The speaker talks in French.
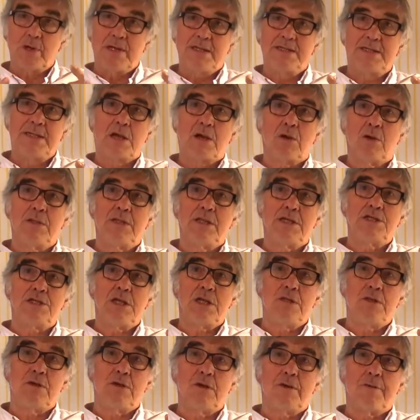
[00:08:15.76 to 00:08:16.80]
les écoles
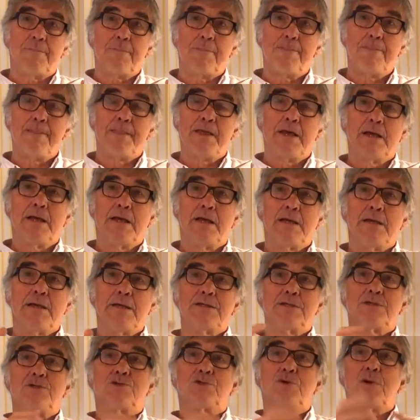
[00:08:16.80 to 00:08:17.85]
d'ingénieurs.
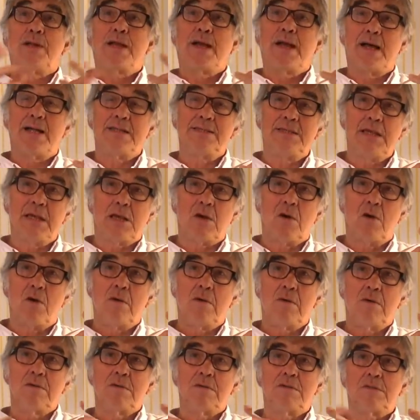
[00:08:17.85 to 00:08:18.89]
Ce sont les grandes
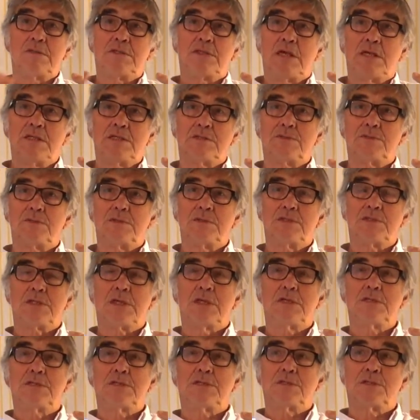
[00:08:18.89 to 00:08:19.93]
écoles, sciences,
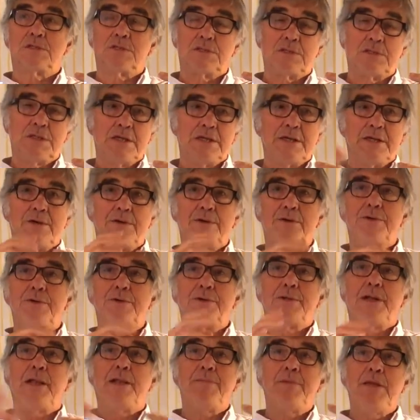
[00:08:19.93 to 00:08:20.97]
sciences
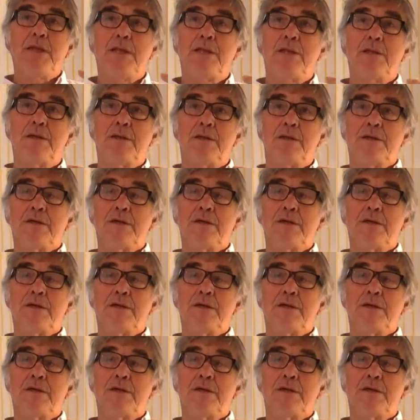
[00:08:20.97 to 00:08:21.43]
euh, les mines,